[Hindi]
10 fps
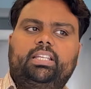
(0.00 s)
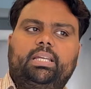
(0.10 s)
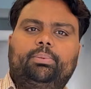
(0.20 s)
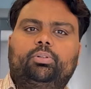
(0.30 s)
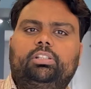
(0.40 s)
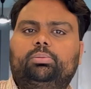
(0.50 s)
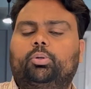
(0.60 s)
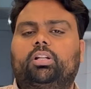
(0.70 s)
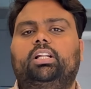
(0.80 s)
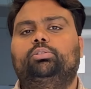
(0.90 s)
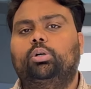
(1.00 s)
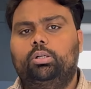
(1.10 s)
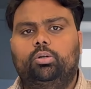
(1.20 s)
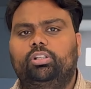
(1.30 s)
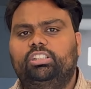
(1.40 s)
है ये भी 19 मॉडल है
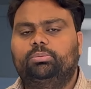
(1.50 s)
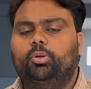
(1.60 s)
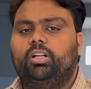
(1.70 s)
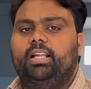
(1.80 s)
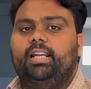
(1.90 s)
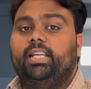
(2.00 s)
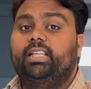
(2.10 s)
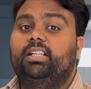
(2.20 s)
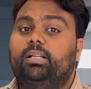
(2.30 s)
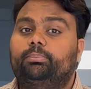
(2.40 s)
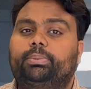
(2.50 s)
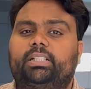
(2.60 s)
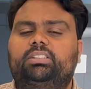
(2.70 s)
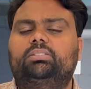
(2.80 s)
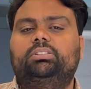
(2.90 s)
दोनों 19 मॉडल है लेकिन
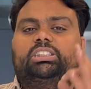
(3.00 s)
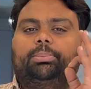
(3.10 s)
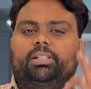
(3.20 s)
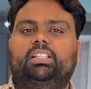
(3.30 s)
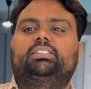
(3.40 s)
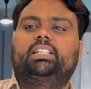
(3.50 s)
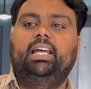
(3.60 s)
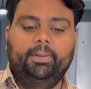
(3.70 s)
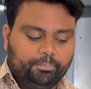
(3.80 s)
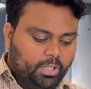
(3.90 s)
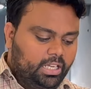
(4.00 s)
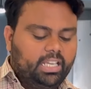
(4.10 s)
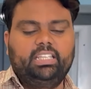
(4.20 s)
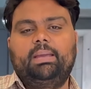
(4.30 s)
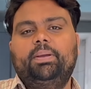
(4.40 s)
कंपैरिजन ज़बरदस्त है
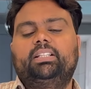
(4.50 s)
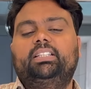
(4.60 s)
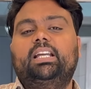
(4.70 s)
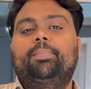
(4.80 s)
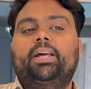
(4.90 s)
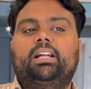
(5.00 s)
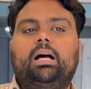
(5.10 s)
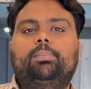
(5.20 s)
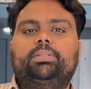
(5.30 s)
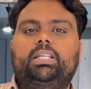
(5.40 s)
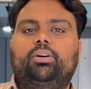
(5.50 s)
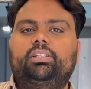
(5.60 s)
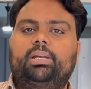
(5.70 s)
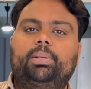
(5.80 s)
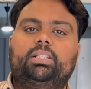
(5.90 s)
ये बिकती है अपने नाम से और
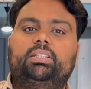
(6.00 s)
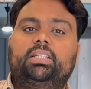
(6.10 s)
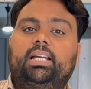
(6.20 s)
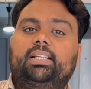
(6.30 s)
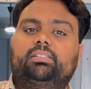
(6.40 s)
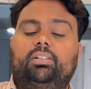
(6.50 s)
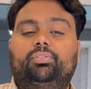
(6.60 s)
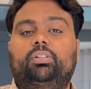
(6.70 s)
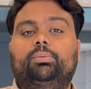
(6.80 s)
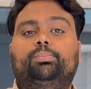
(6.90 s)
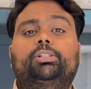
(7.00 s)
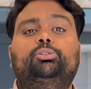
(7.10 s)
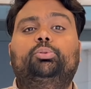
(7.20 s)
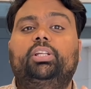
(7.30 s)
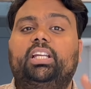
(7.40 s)
ये बिकती है सिर्फ
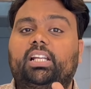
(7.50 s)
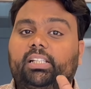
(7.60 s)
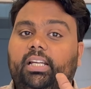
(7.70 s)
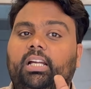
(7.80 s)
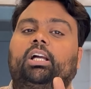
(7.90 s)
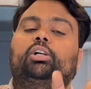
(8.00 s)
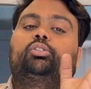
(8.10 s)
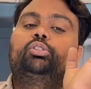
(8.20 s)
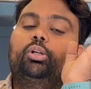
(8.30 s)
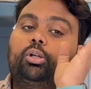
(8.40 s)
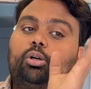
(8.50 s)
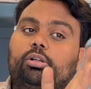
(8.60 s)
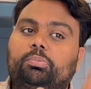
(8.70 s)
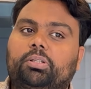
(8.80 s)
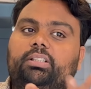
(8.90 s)
मजबूरी के लिए जो
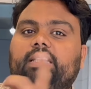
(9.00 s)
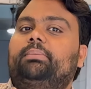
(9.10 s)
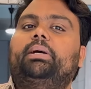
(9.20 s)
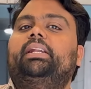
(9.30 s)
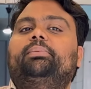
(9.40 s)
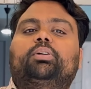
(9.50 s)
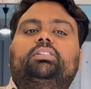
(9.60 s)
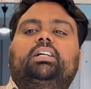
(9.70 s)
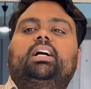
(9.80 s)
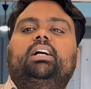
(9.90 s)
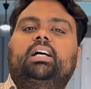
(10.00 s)
लोग बोलते हैं मैं नहीं बोलता